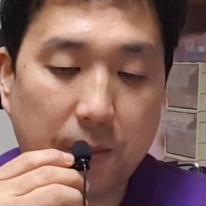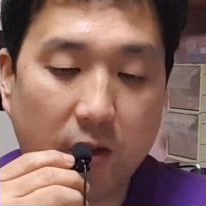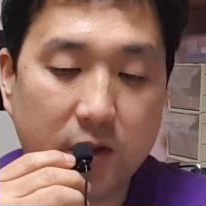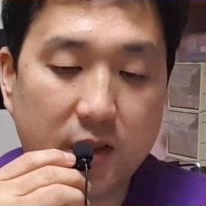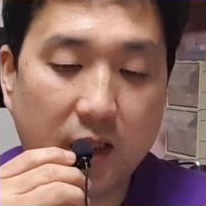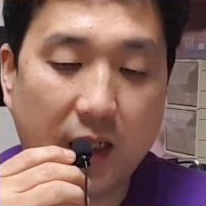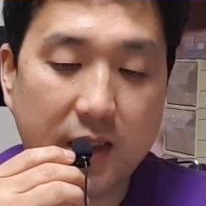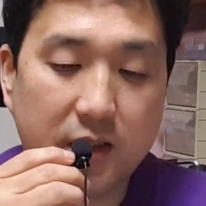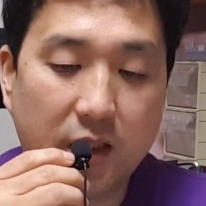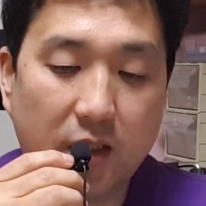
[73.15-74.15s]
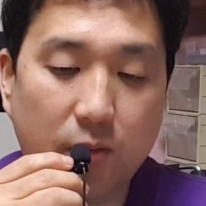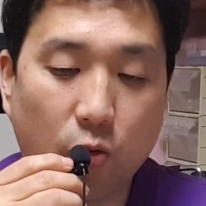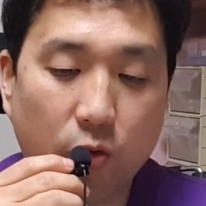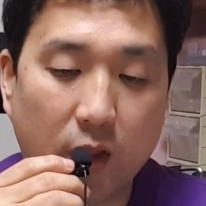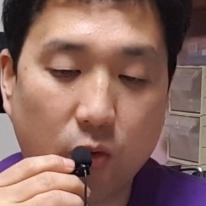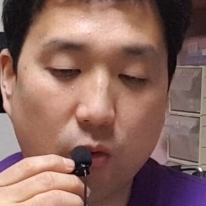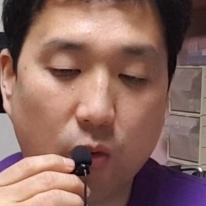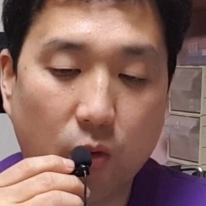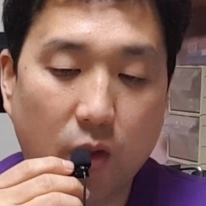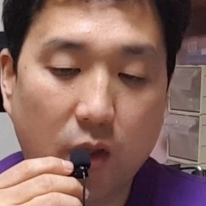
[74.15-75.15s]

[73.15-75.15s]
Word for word: 별장 한 채를 복원하고